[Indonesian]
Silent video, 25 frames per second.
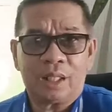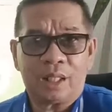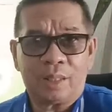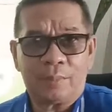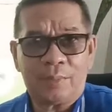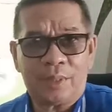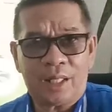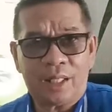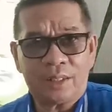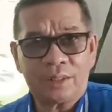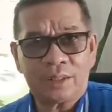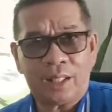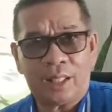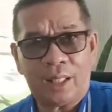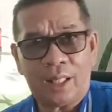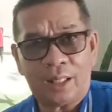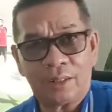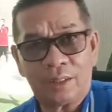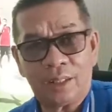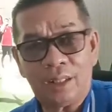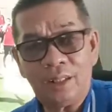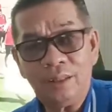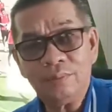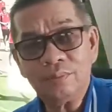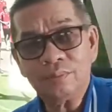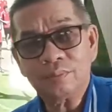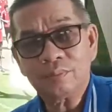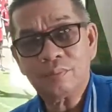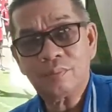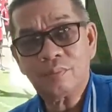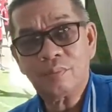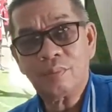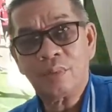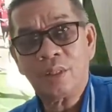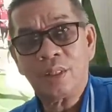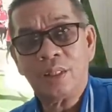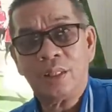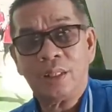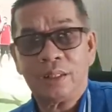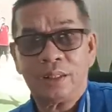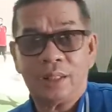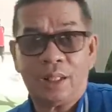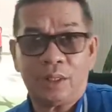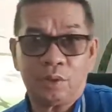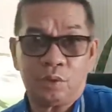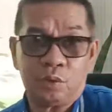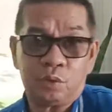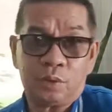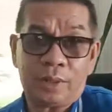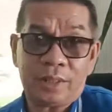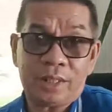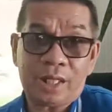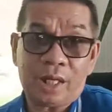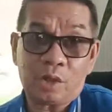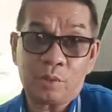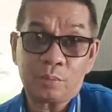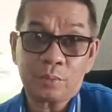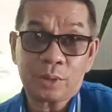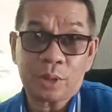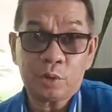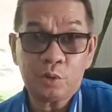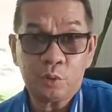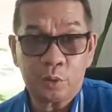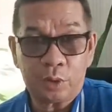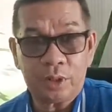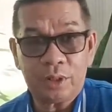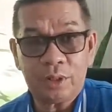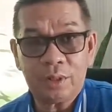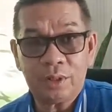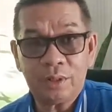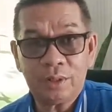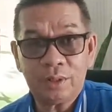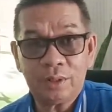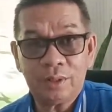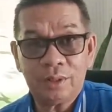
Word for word: Ramadan Sananta dan juga Yakob Sayuri.